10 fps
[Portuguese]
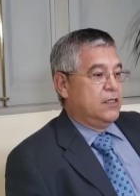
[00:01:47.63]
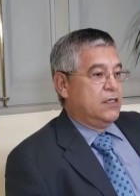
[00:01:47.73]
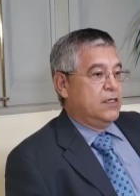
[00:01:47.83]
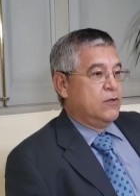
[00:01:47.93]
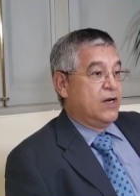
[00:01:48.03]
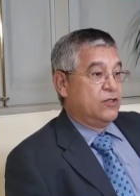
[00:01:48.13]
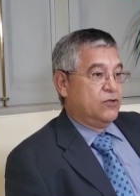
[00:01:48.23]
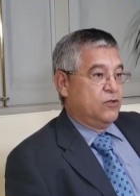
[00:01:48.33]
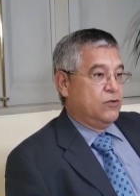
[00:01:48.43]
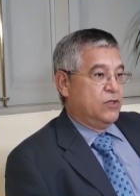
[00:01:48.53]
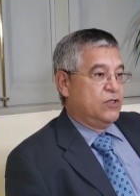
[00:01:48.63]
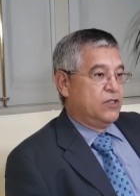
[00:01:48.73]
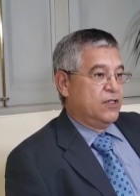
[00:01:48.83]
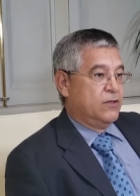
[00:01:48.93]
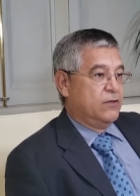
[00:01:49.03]
e eu acho que o Rio de
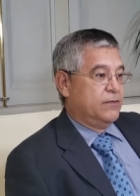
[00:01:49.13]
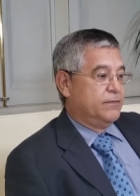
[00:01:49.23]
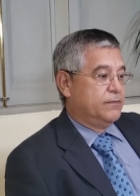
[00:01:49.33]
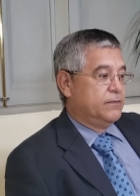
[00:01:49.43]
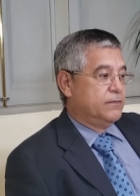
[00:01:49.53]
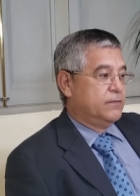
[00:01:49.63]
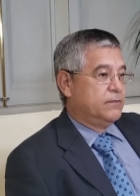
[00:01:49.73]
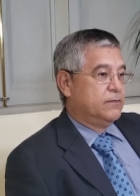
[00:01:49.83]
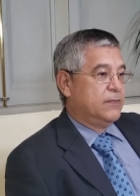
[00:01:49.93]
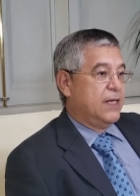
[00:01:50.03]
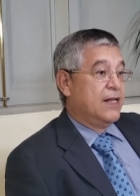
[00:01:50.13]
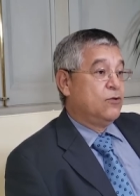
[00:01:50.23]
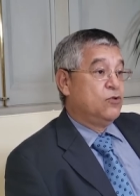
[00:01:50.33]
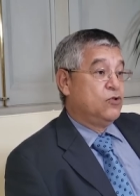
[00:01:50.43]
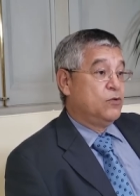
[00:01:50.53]
Janeiro era
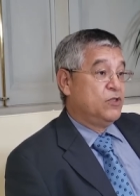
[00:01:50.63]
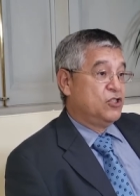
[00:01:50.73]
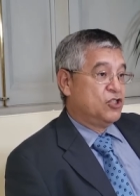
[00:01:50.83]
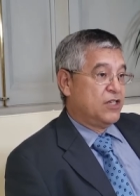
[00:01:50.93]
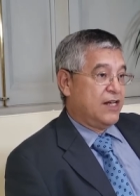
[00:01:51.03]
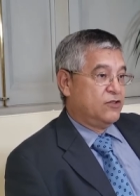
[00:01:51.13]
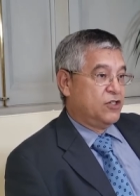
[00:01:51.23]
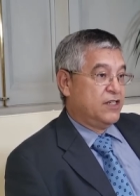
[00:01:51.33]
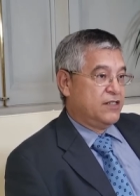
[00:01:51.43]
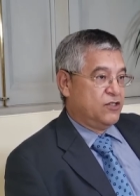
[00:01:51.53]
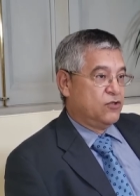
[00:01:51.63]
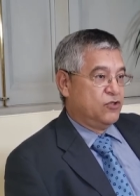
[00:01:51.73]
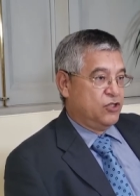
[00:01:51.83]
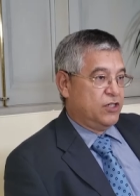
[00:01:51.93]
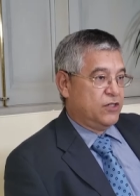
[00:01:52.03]
um dos últimos estados que ainda se
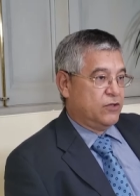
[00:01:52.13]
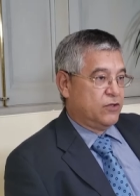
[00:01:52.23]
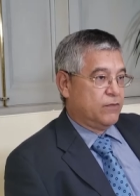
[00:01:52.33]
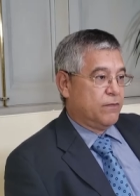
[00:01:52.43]
discutia isso.